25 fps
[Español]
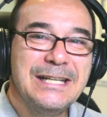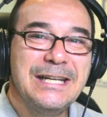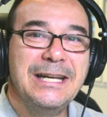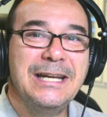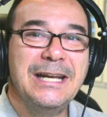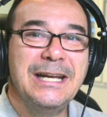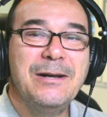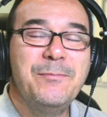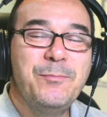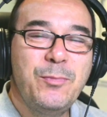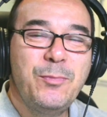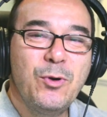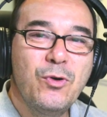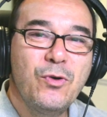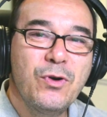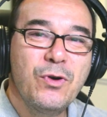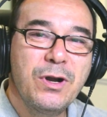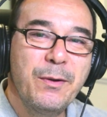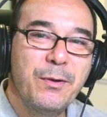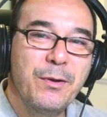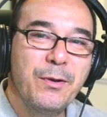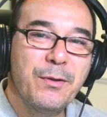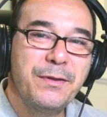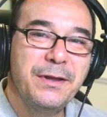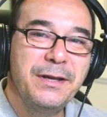era eh, un poco
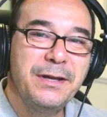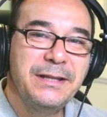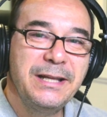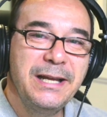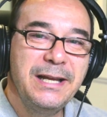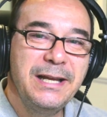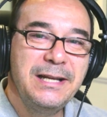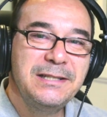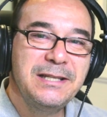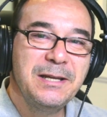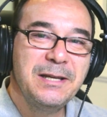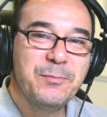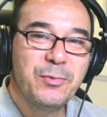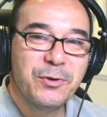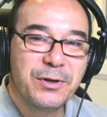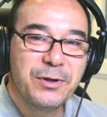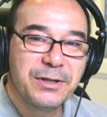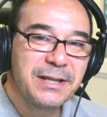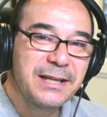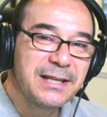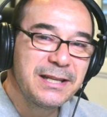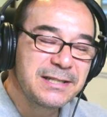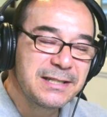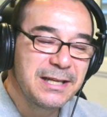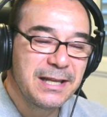cabroncete Einstein, porque
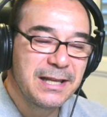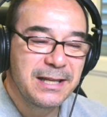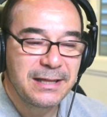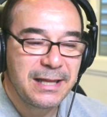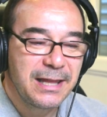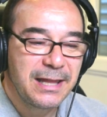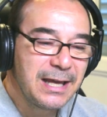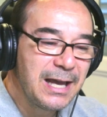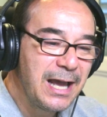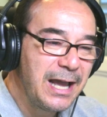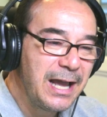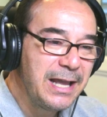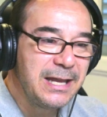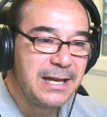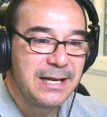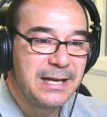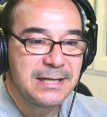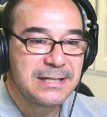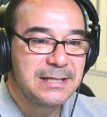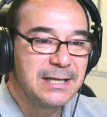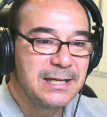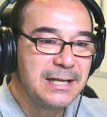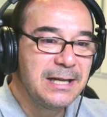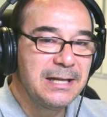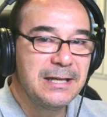te, deja ahí en
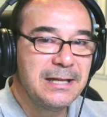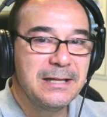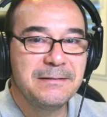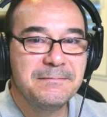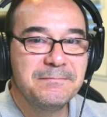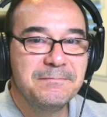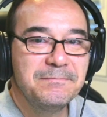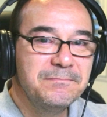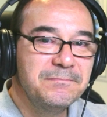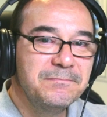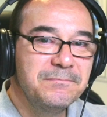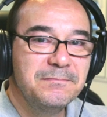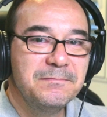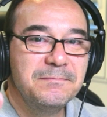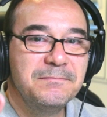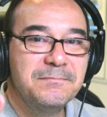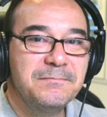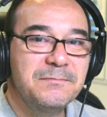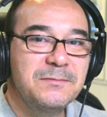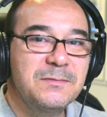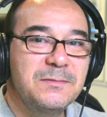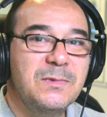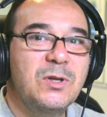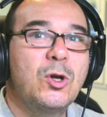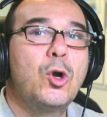ese...
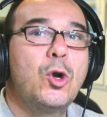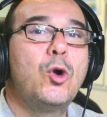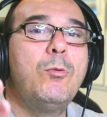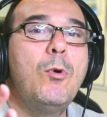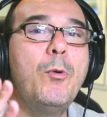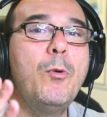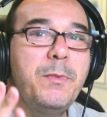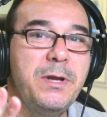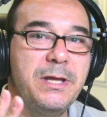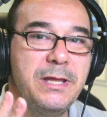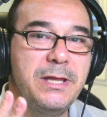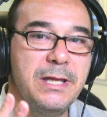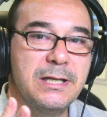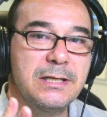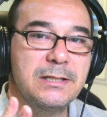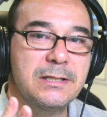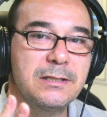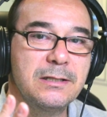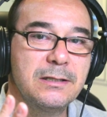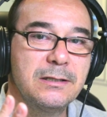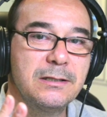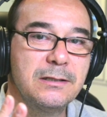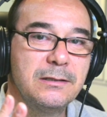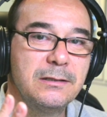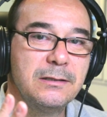¿Cómo
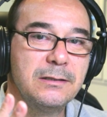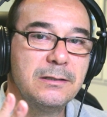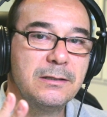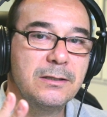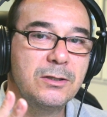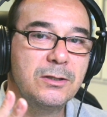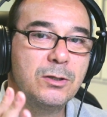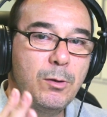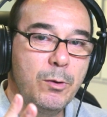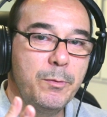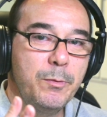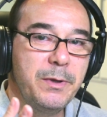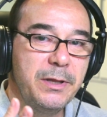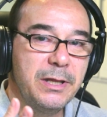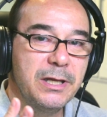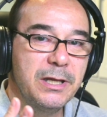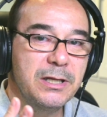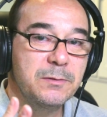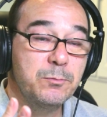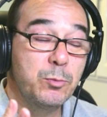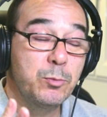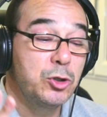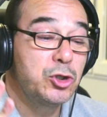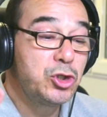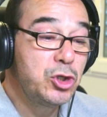mides? ¿Cómo
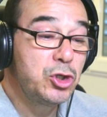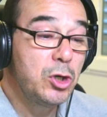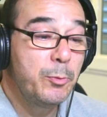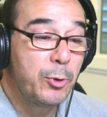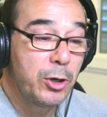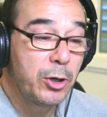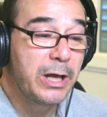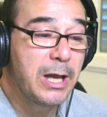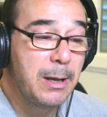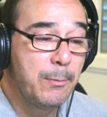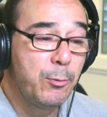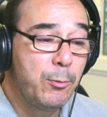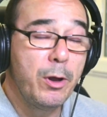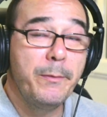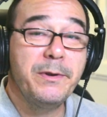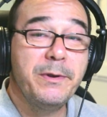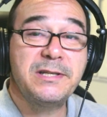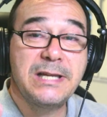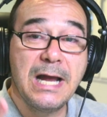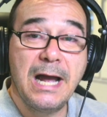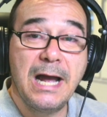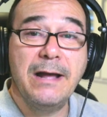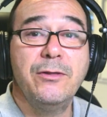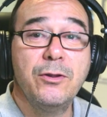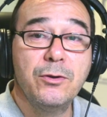mides? Pues yo, por ejemplo,
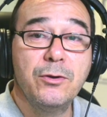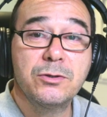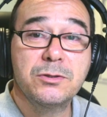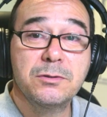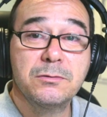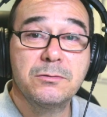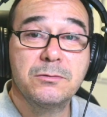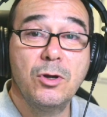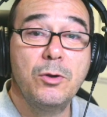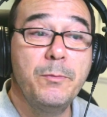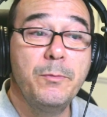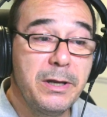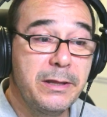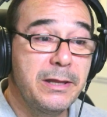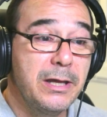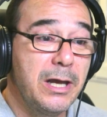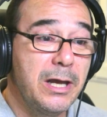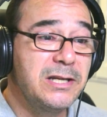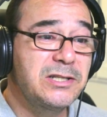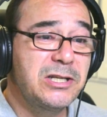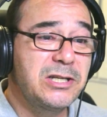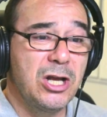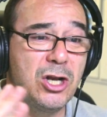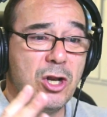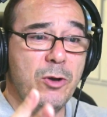avisando, luego me dices,
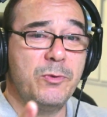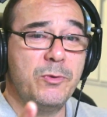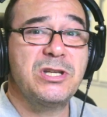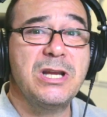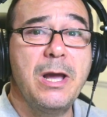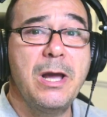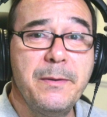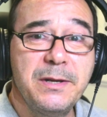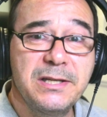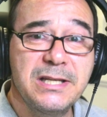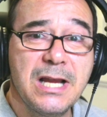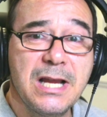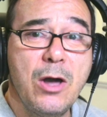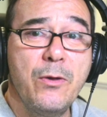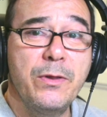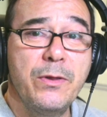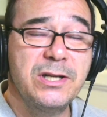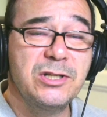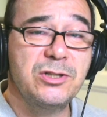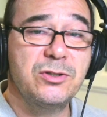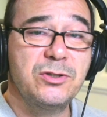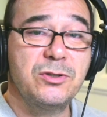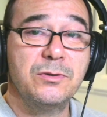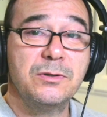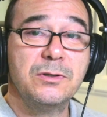es que no os he avisado de
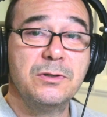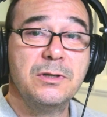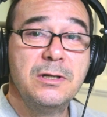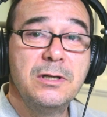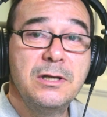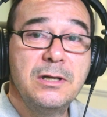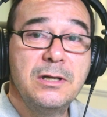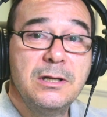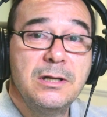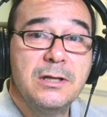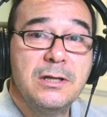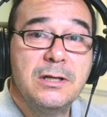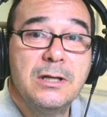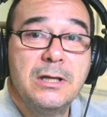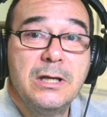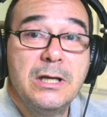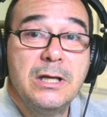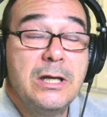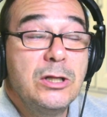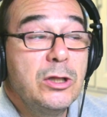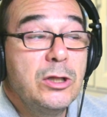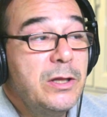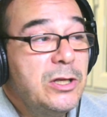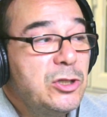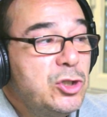esto.
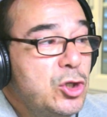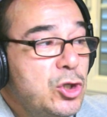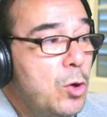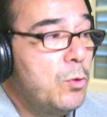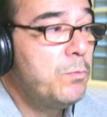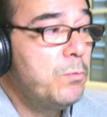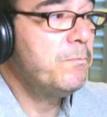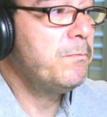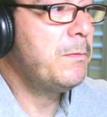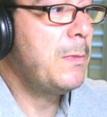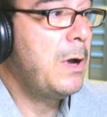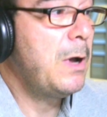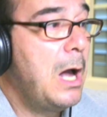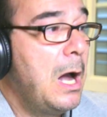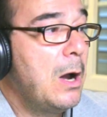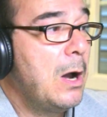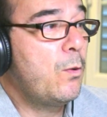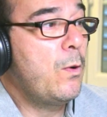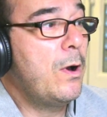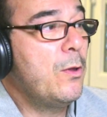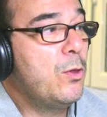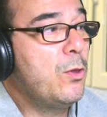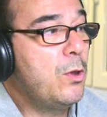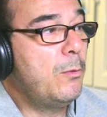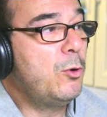Entonces yo,
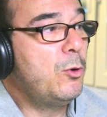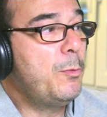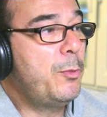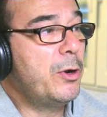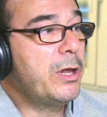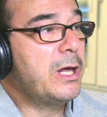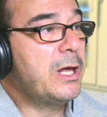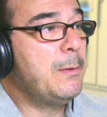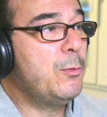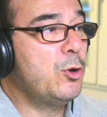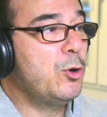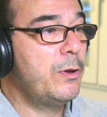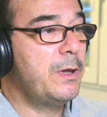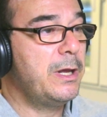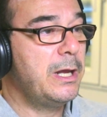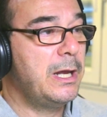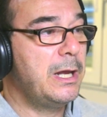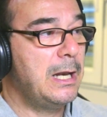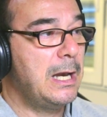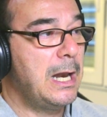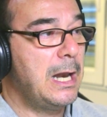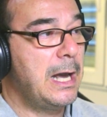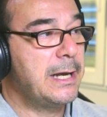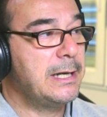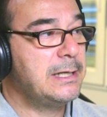cuando hablo, por ejemplo,
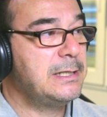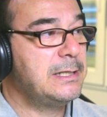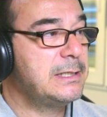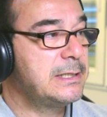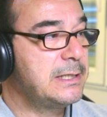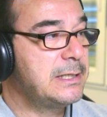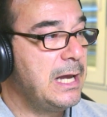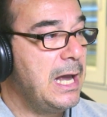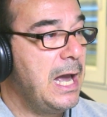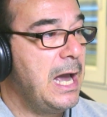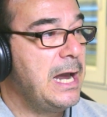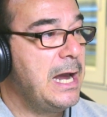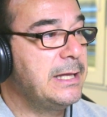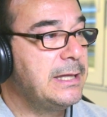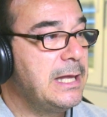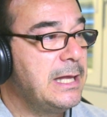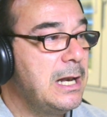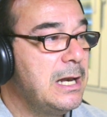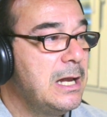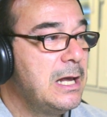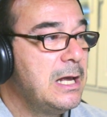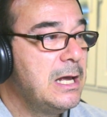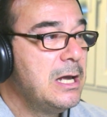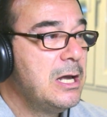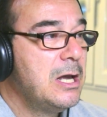de la crisis que hay y
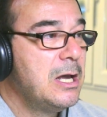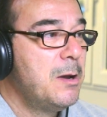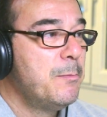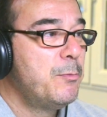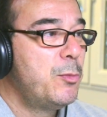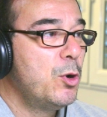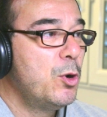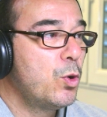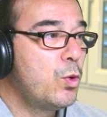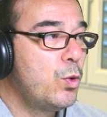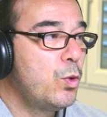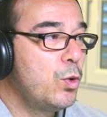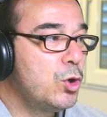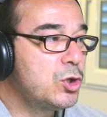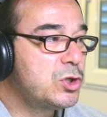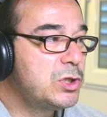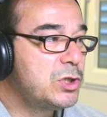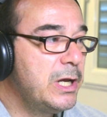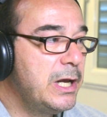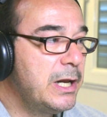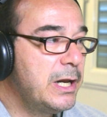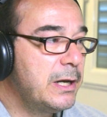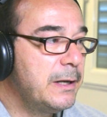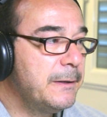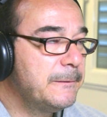tal, procuro
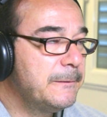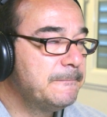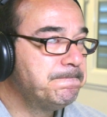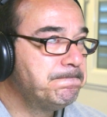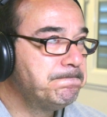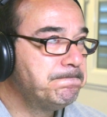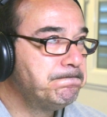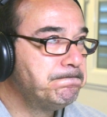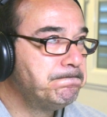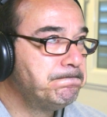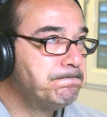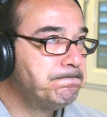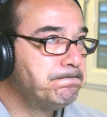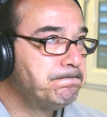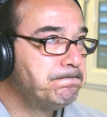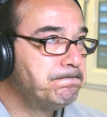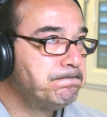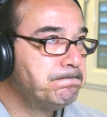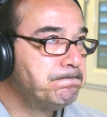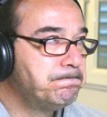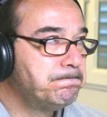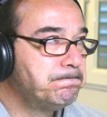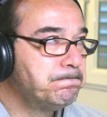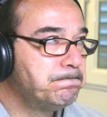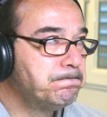ser
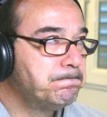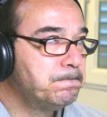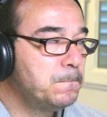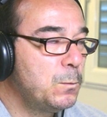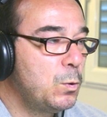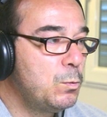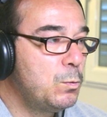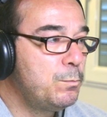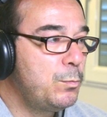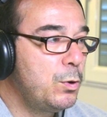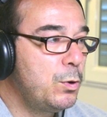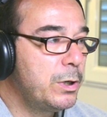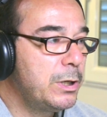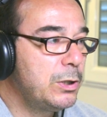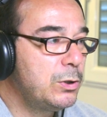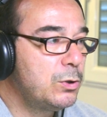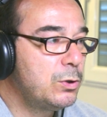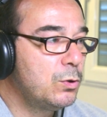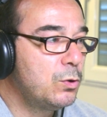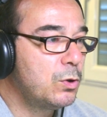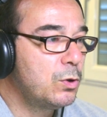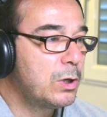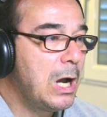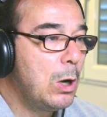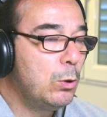mm, un
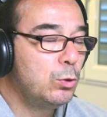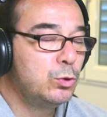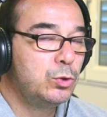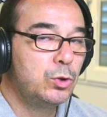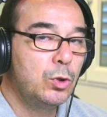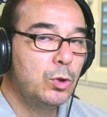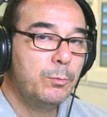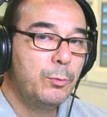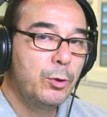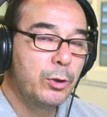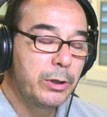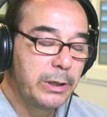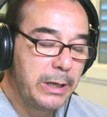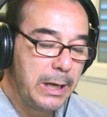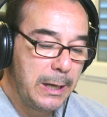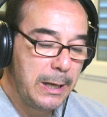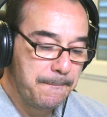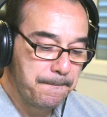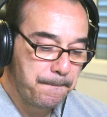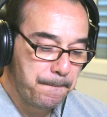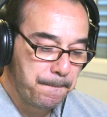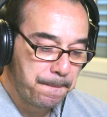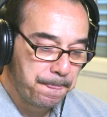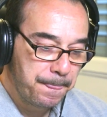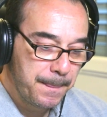poquito cauto. ¿Por
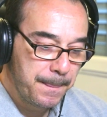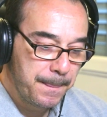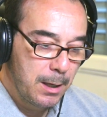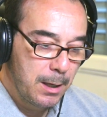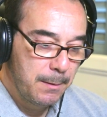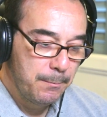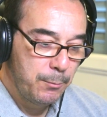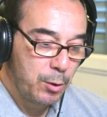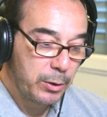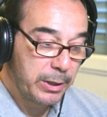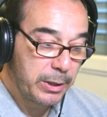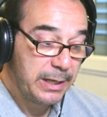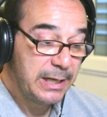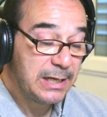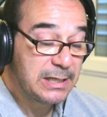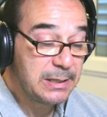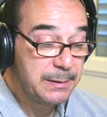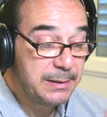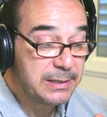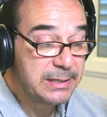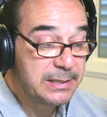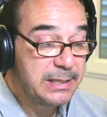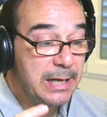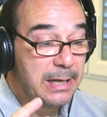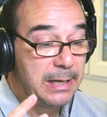qué? Porque ya
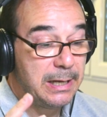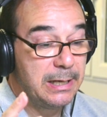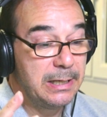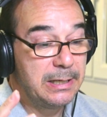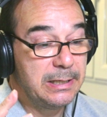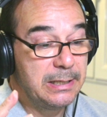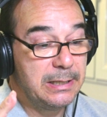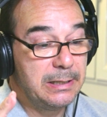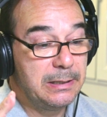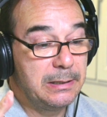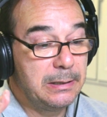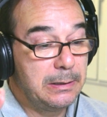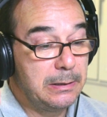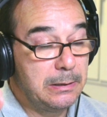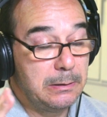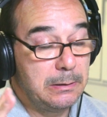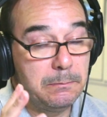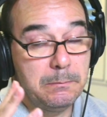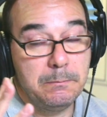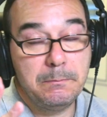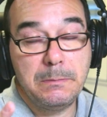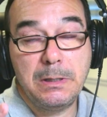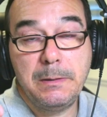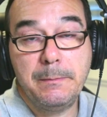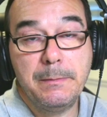sabéis que, eh,
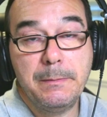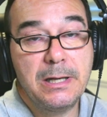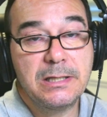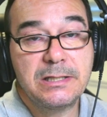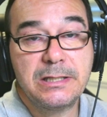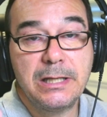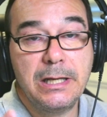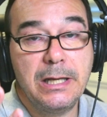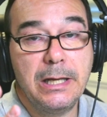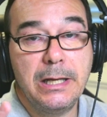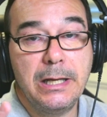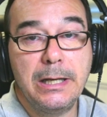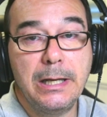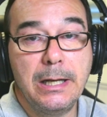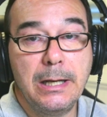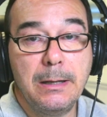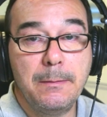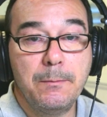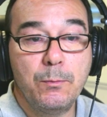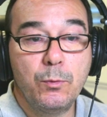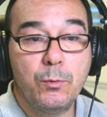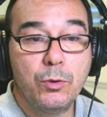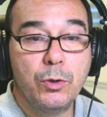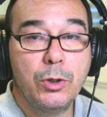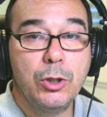y más en el
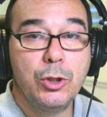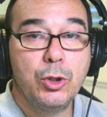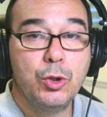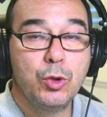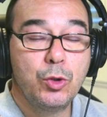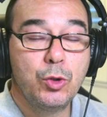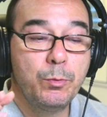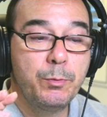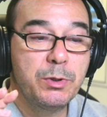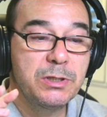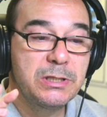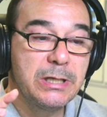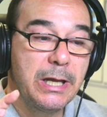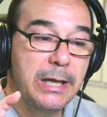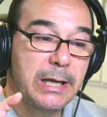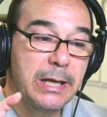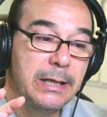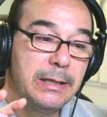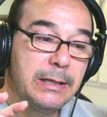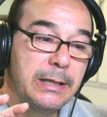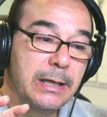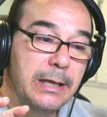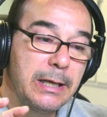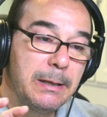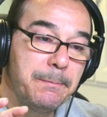mundo de YouTube, pues hay
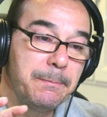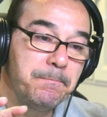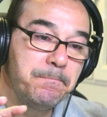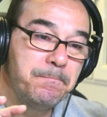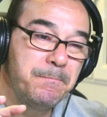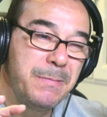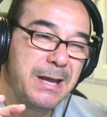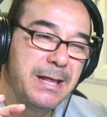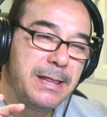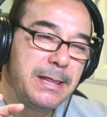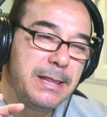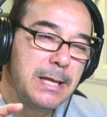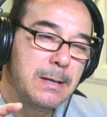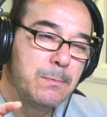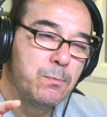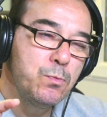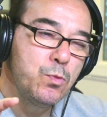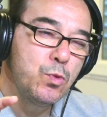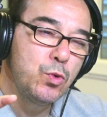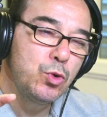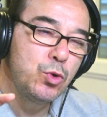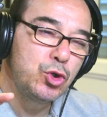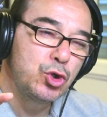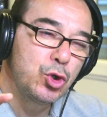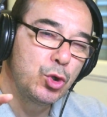gente que vende
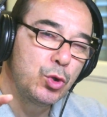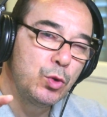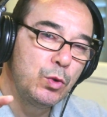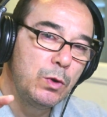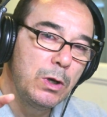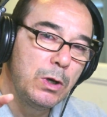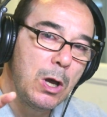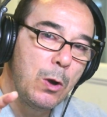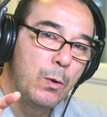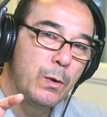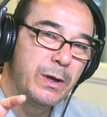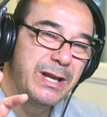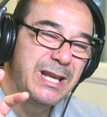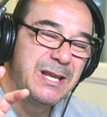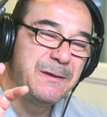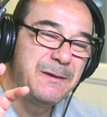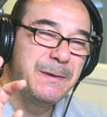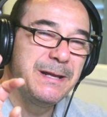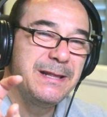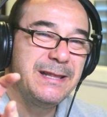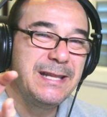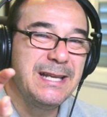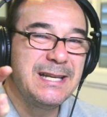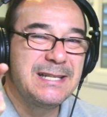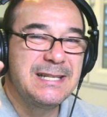mucho de un lado y
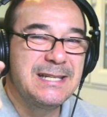vende